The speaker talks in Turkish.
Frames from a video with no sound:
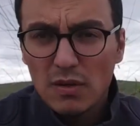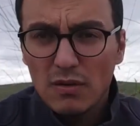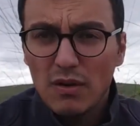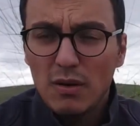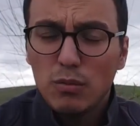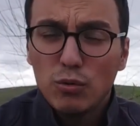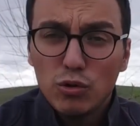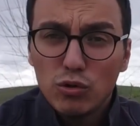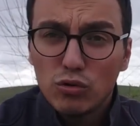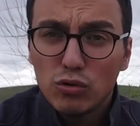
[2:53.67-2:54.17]

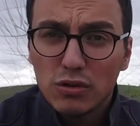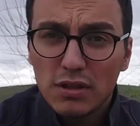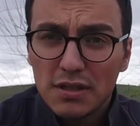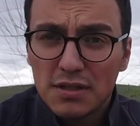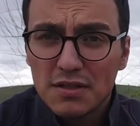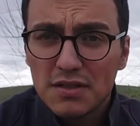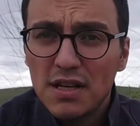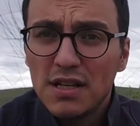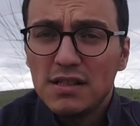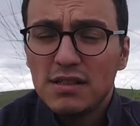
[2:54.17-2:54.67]
Ve bunu
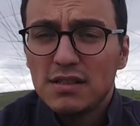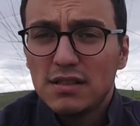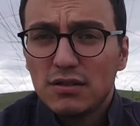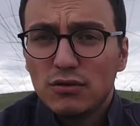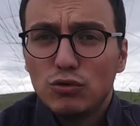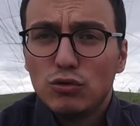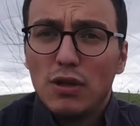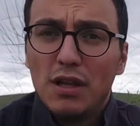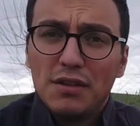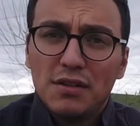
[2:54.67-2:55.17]
kullanacağız.
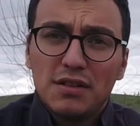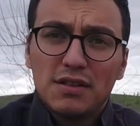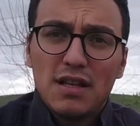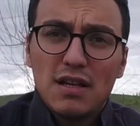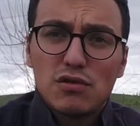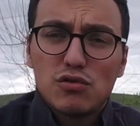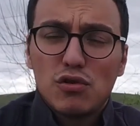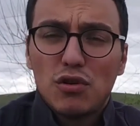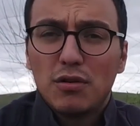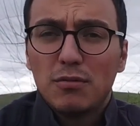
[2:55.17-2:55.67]

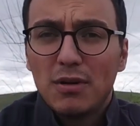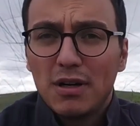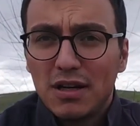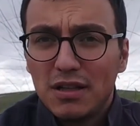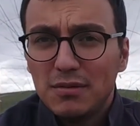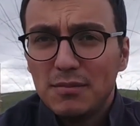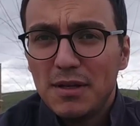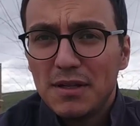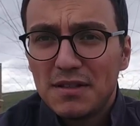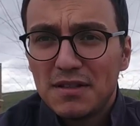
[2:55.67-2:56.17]
Kullandıktan sonra
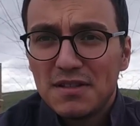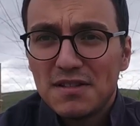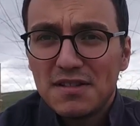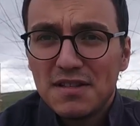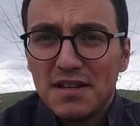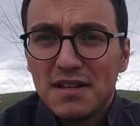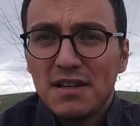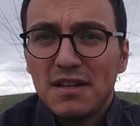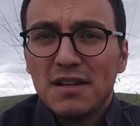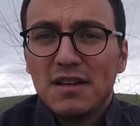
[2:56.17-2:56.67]
bakalım
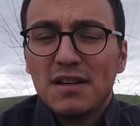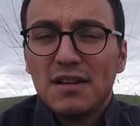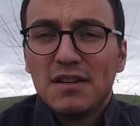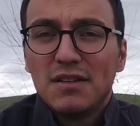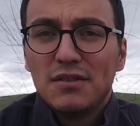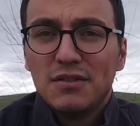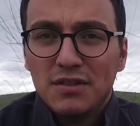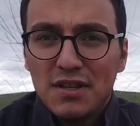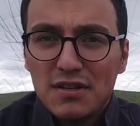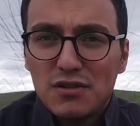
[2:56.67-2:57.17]
etkisi
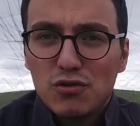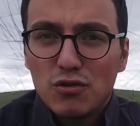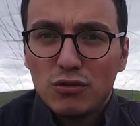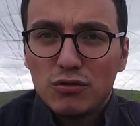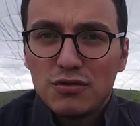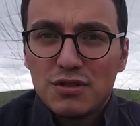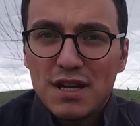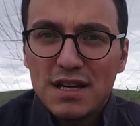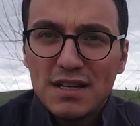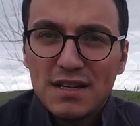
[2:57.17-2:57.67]
nasıl
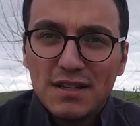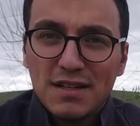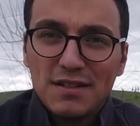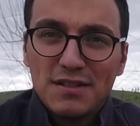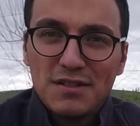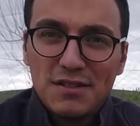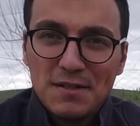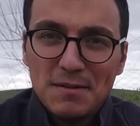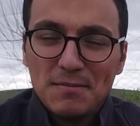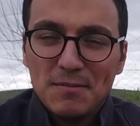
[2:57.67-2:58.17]
olacak?
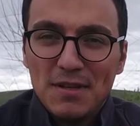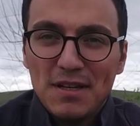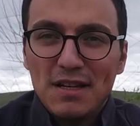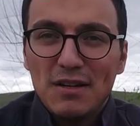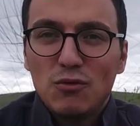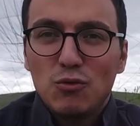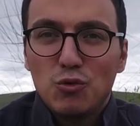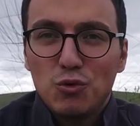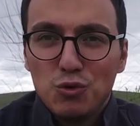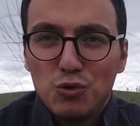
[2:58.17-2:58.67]

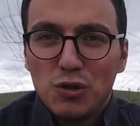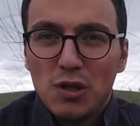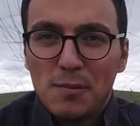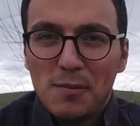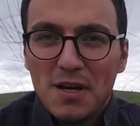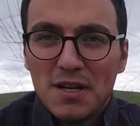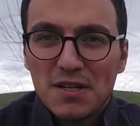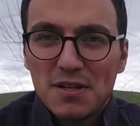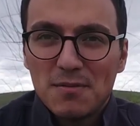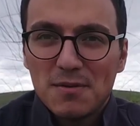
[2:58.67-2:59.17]
Şimdi
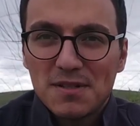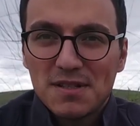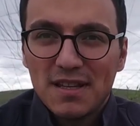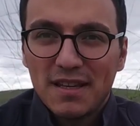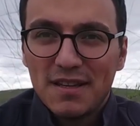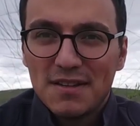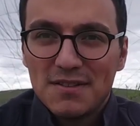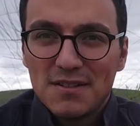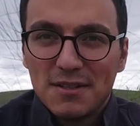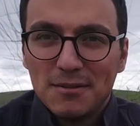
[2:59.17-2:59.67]
uygulama aşamasına
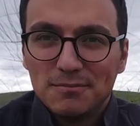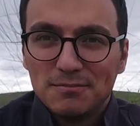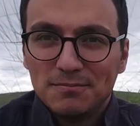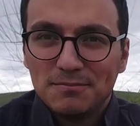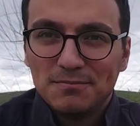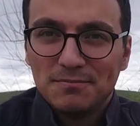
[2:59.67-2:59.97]
geçelim.